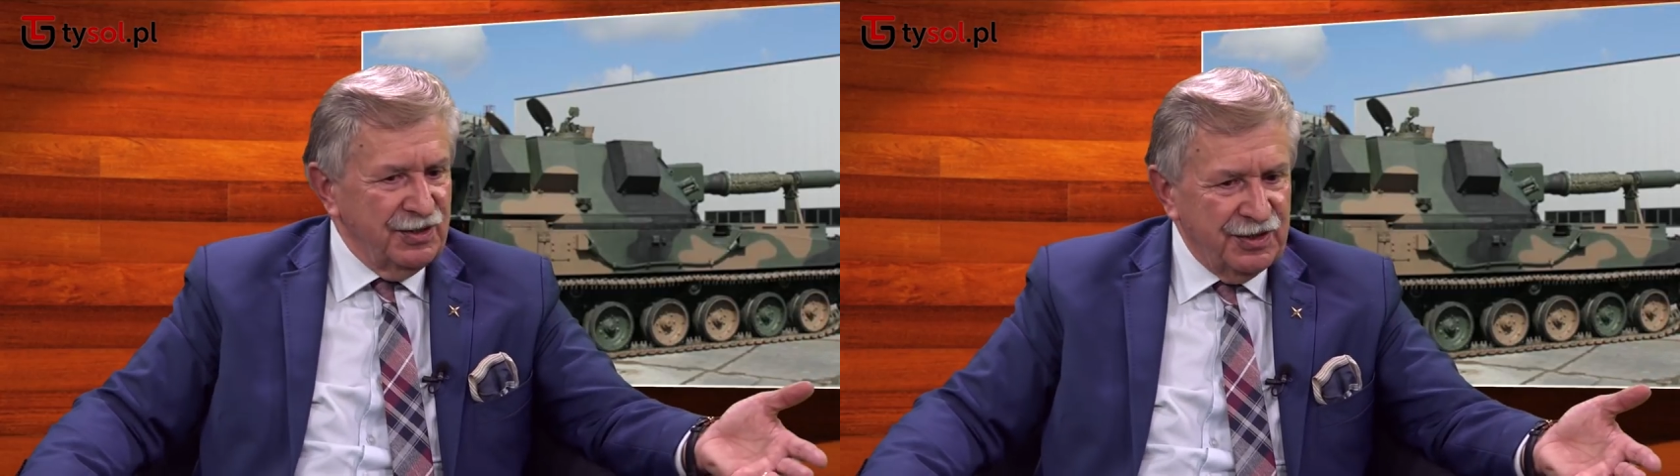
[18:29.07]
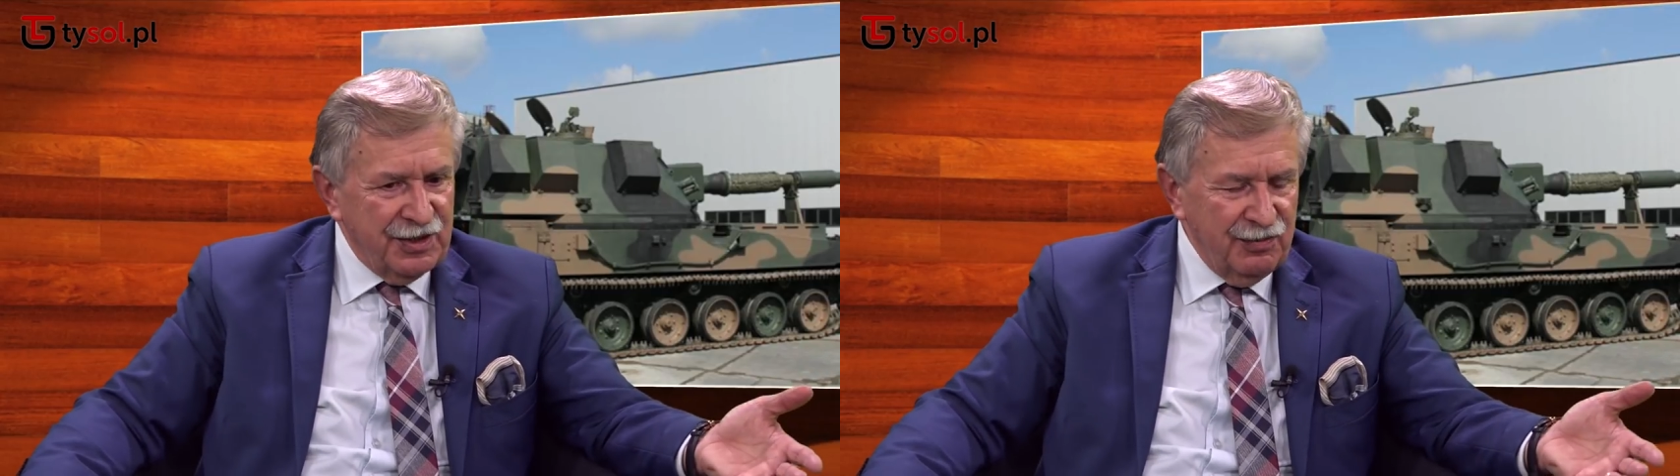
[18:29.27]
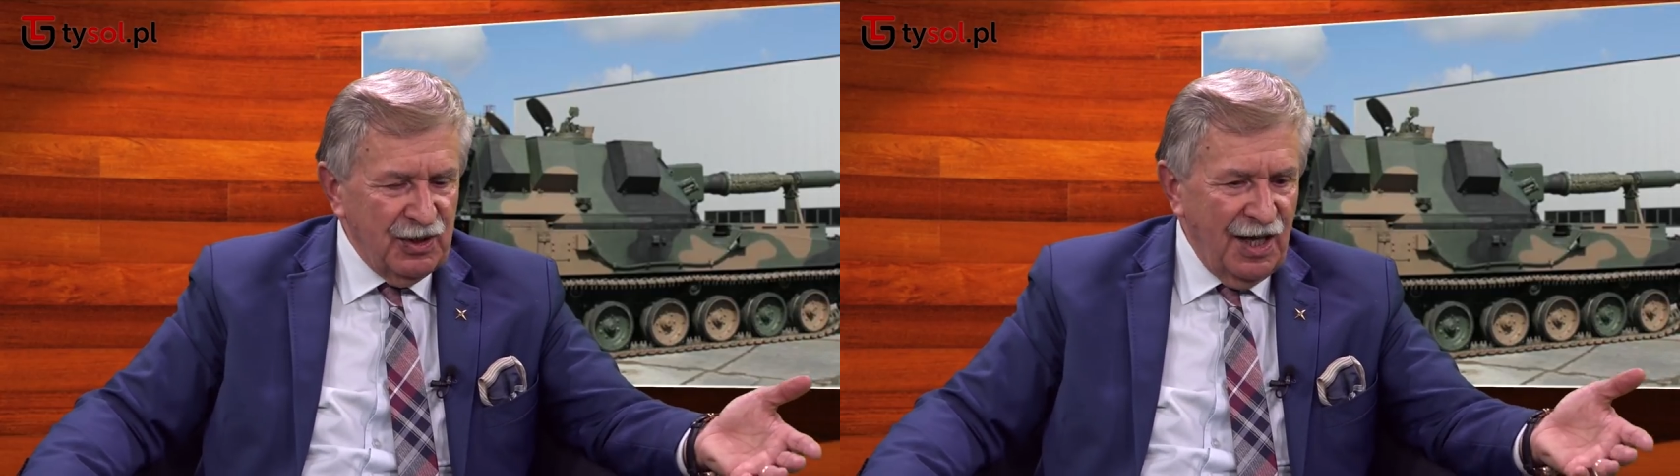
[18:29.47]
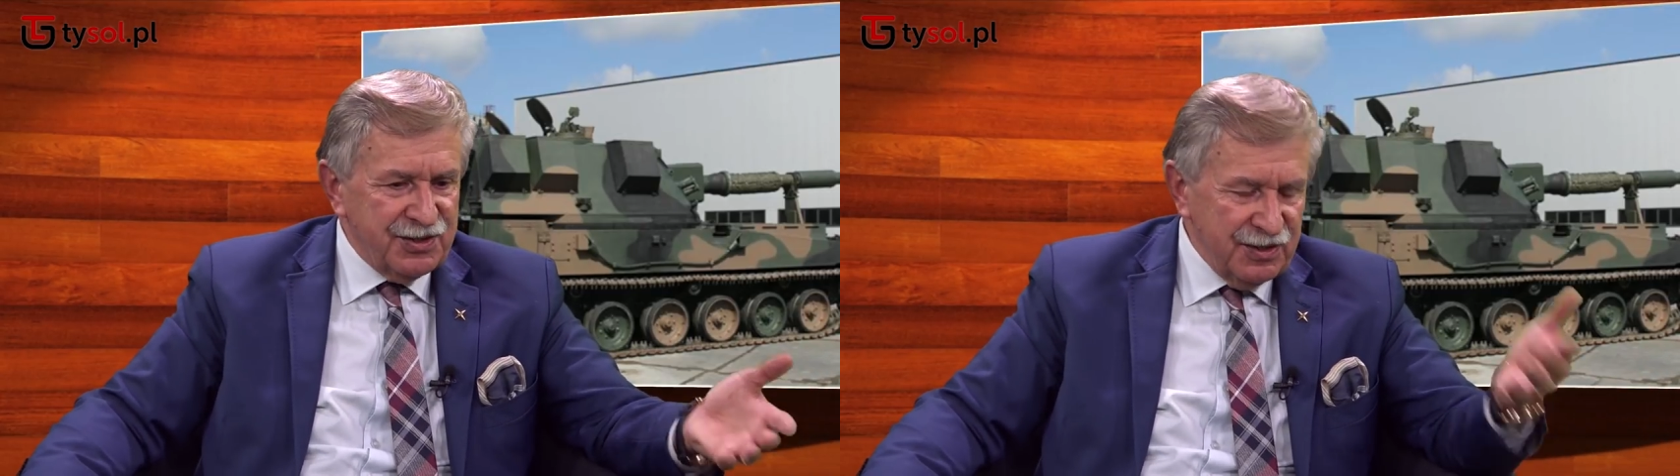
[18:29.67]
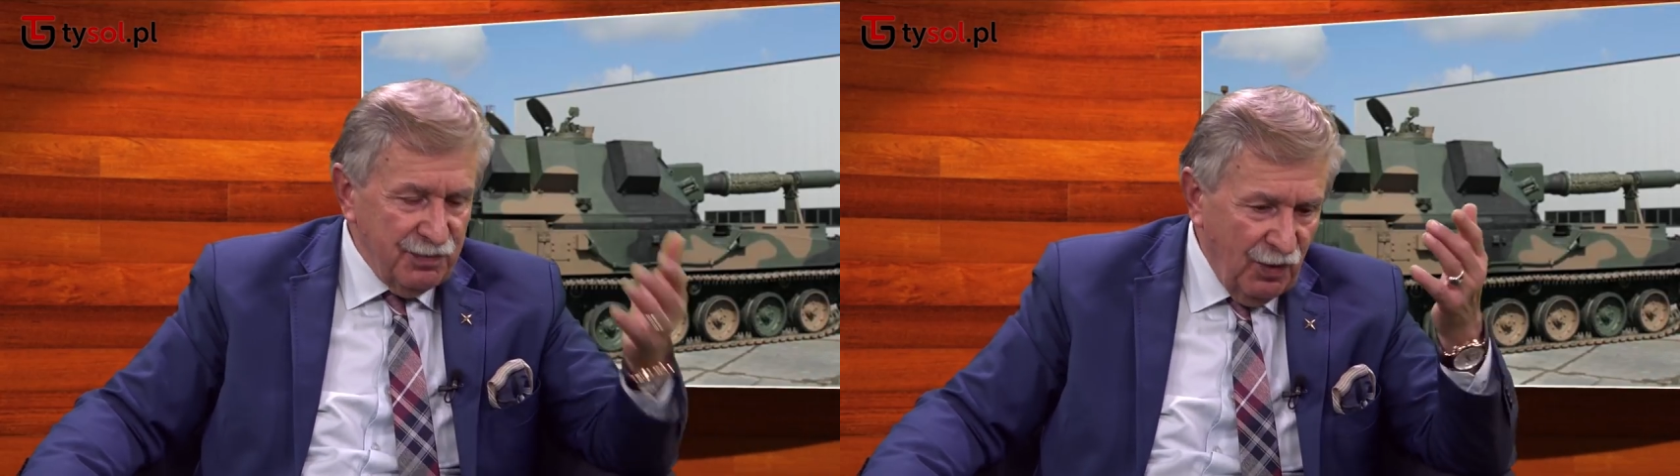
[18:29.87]

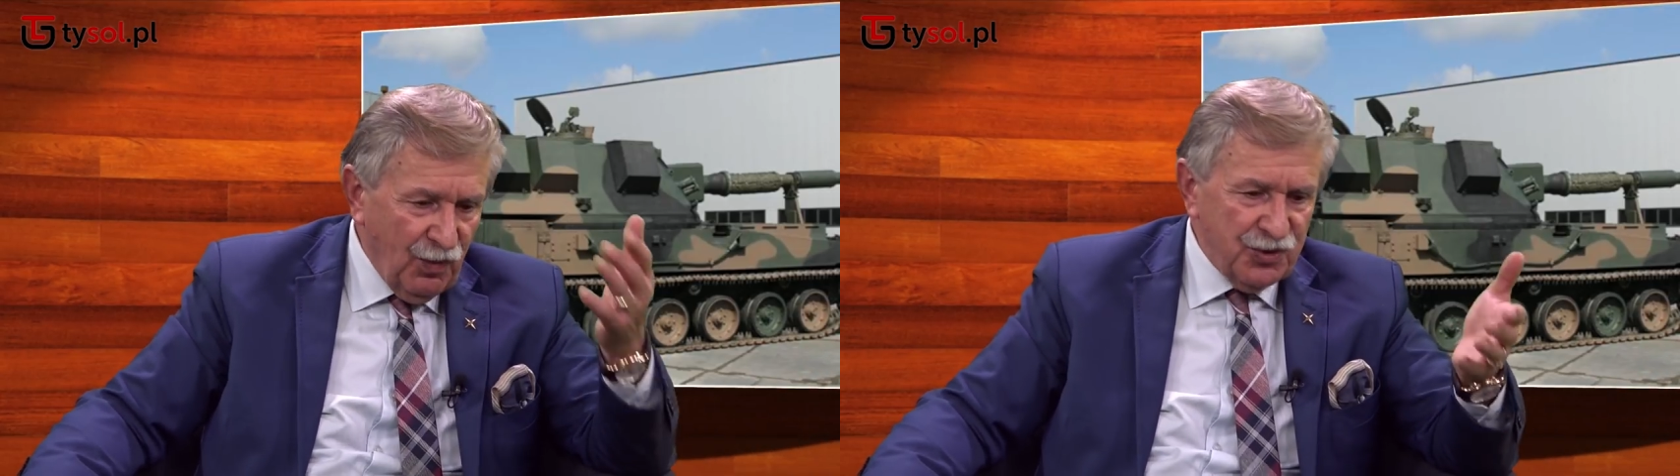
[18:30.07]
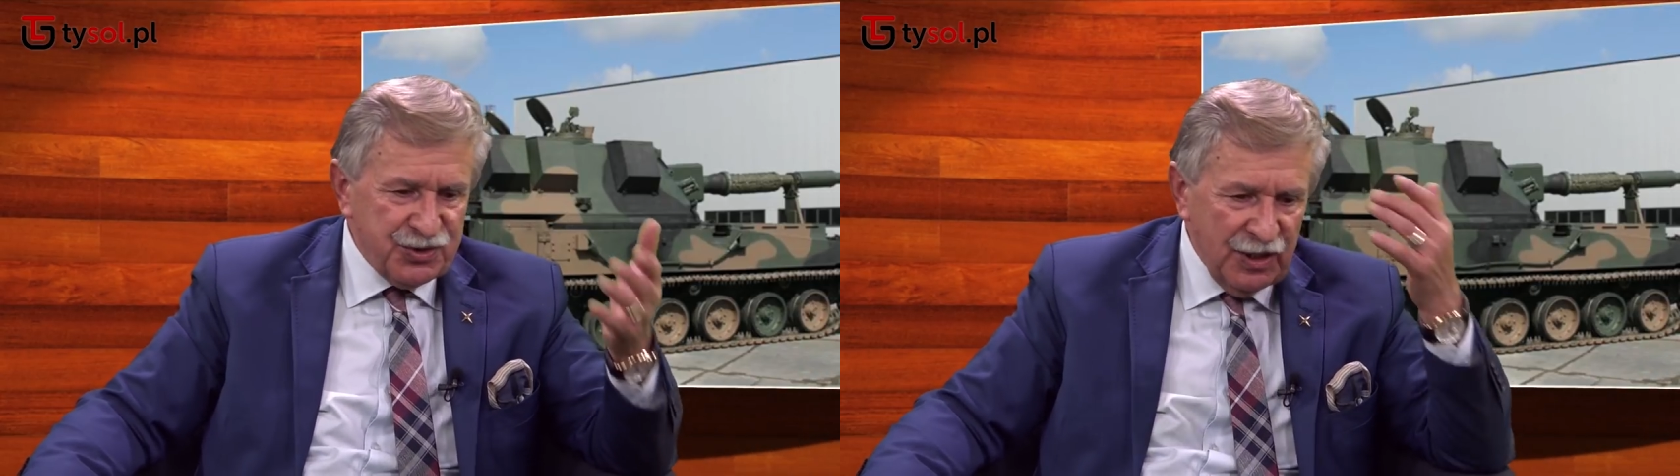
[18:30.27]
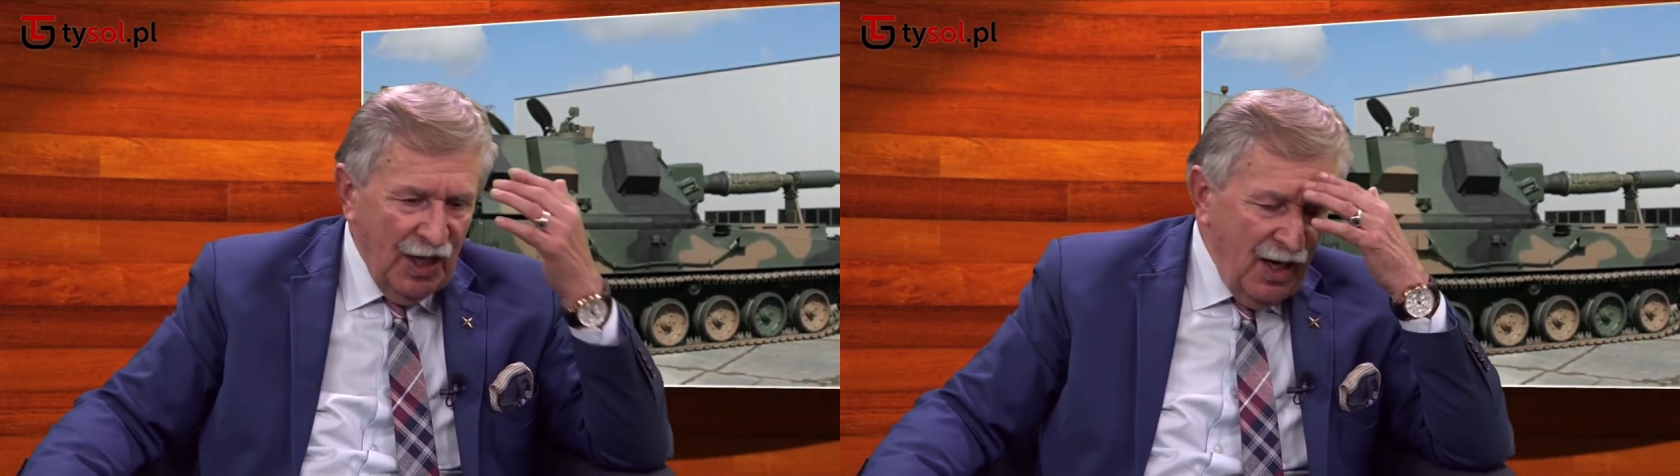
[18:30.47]
determinacji, pomocy.